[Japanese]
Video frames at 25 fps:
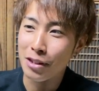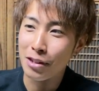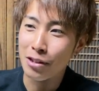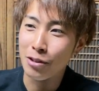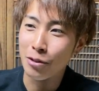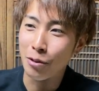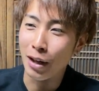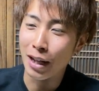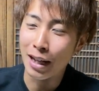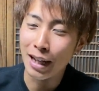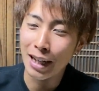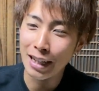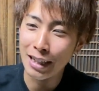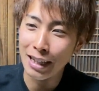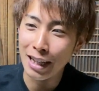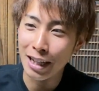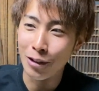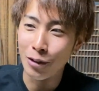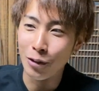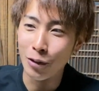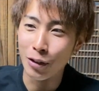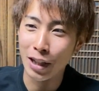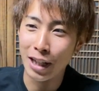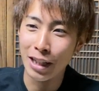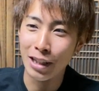わからない
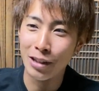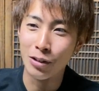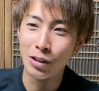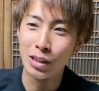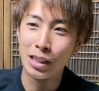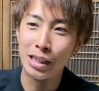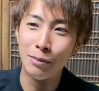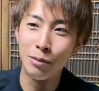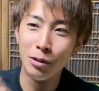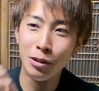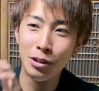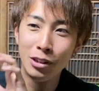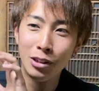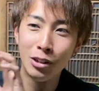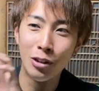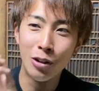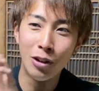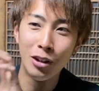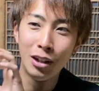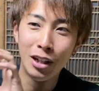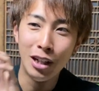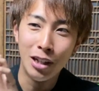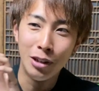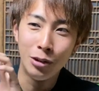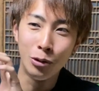方言と自分
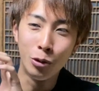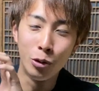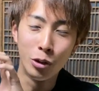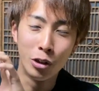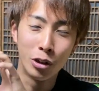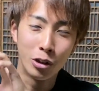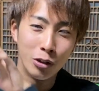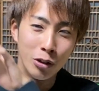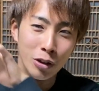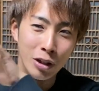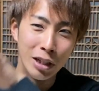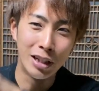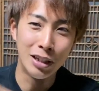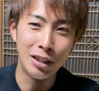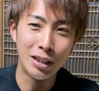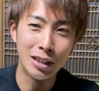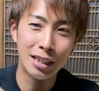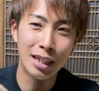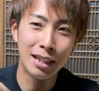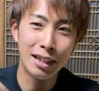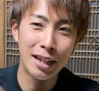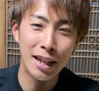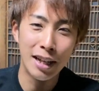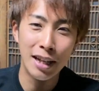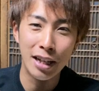の能力の低
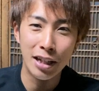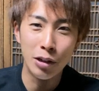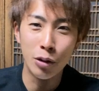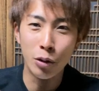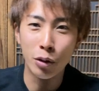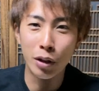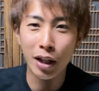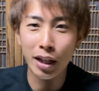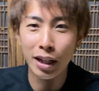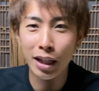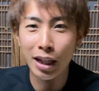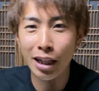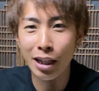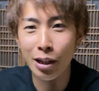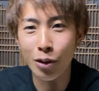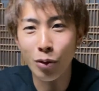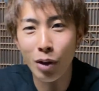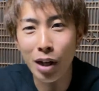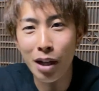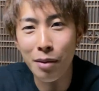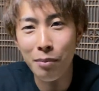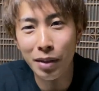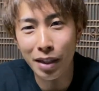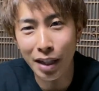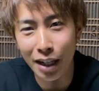さで余計聞き
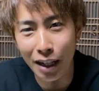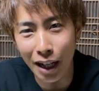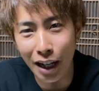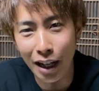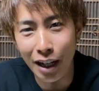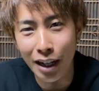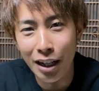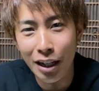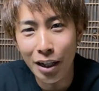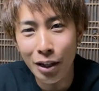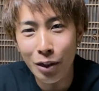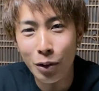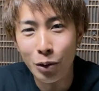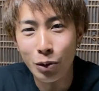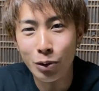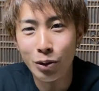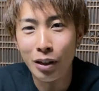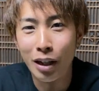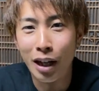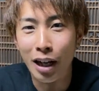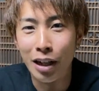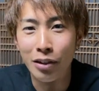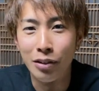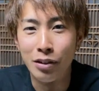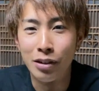取れんみたいなこと
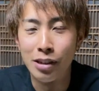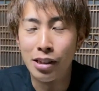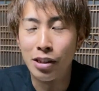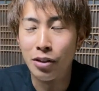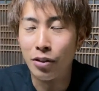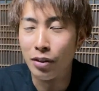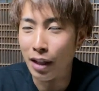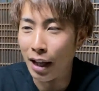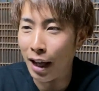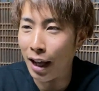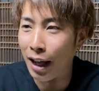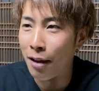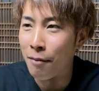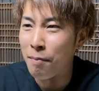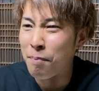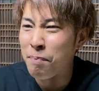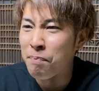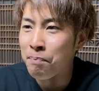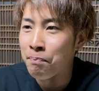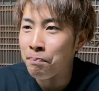があるんですよね。